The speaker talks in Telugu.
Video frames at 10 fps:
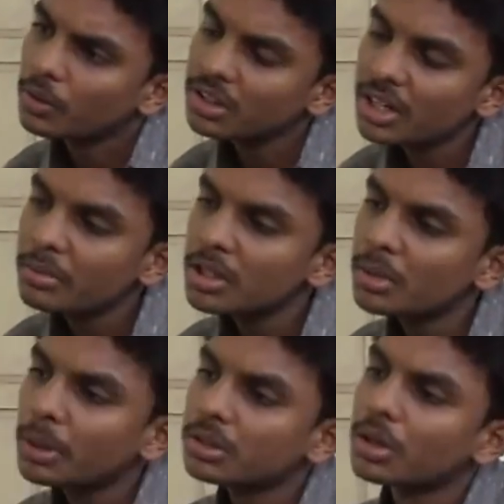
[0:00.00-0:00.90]
కొత్త
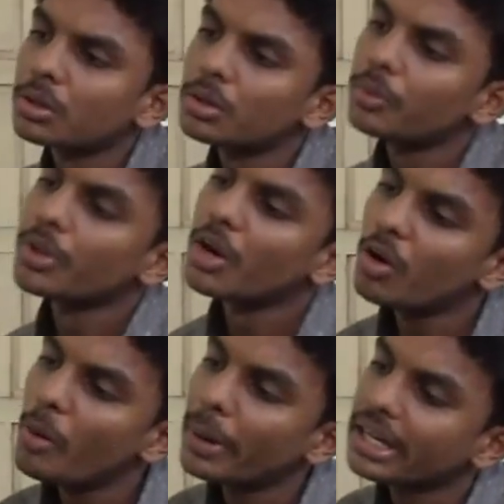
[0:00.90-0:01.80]
నిబంధన భక్తులకు యహో
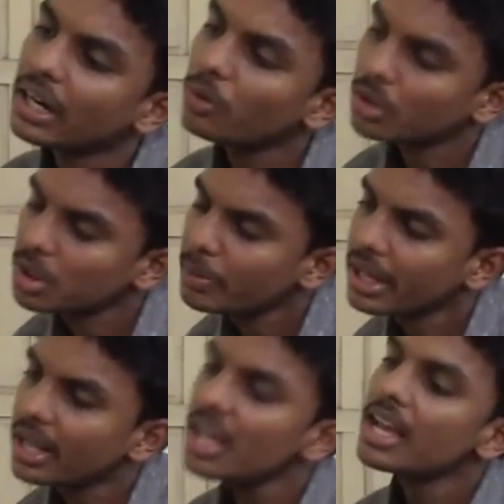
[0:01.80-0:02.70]
పెట్టిన కొత్త
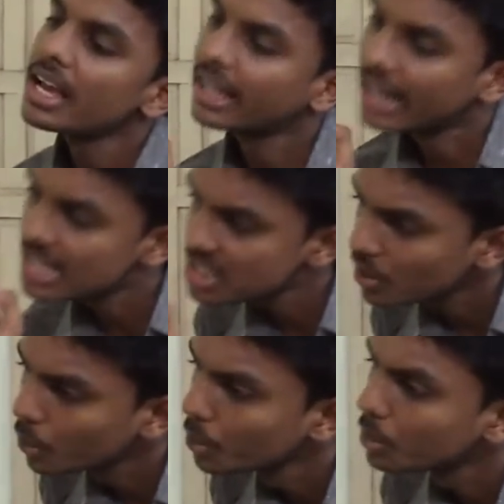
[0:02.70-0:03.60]
పేరే
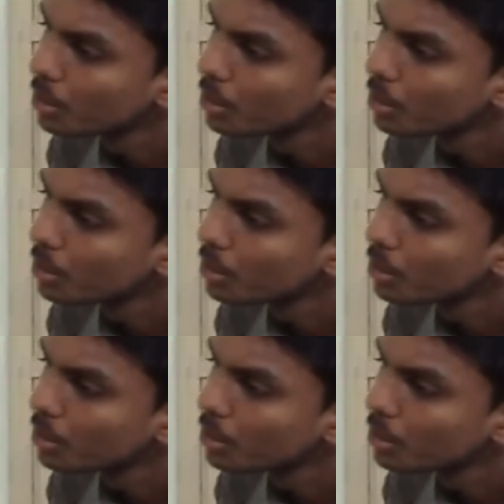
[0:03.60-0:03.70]
క్రైస్తవుడు